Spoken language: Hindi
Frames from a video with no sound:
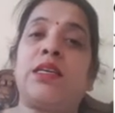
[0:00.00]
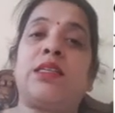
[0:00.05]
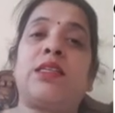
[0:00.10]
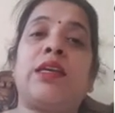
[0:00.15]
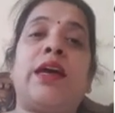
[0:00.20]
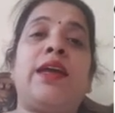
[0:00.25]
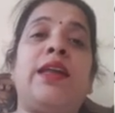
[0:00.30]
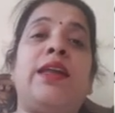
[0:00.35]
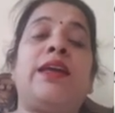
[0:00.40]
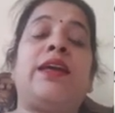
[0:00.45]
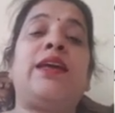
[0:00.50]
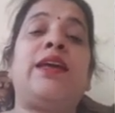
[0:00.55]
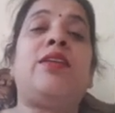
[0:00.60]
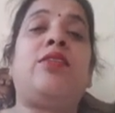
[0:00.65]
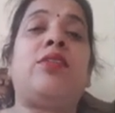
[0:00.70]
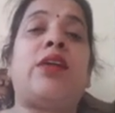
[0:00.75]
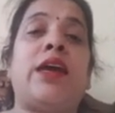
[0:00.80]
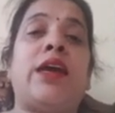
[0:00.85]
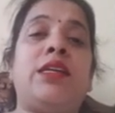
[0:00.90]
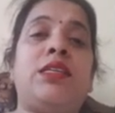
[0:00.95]
सकता है लेकिन
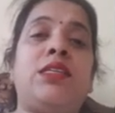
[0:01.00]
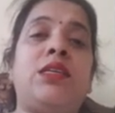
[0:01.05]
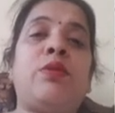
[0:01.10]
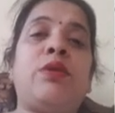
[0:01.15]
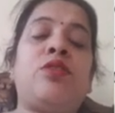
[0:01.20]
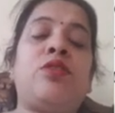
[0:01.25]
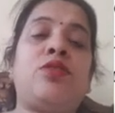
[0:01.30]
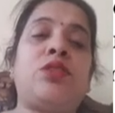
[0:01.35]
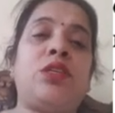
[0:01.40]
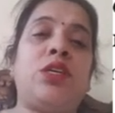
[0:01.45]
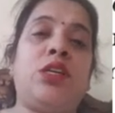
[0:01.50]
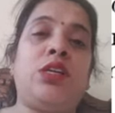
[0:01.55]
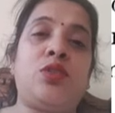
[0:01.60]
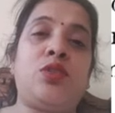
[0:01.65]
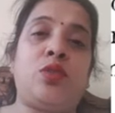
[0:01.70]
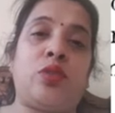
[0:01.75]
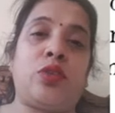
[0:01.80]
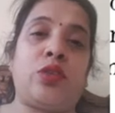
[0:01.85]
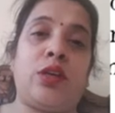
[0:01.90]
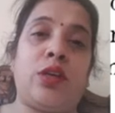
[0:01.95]
राइटेबल जो
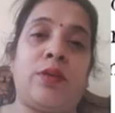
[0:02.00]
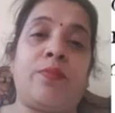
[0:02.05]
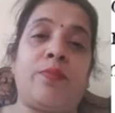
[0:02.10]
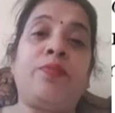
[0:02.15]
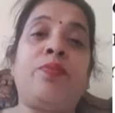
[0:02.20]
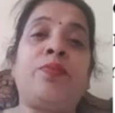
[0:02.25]
डीज़ होती हैं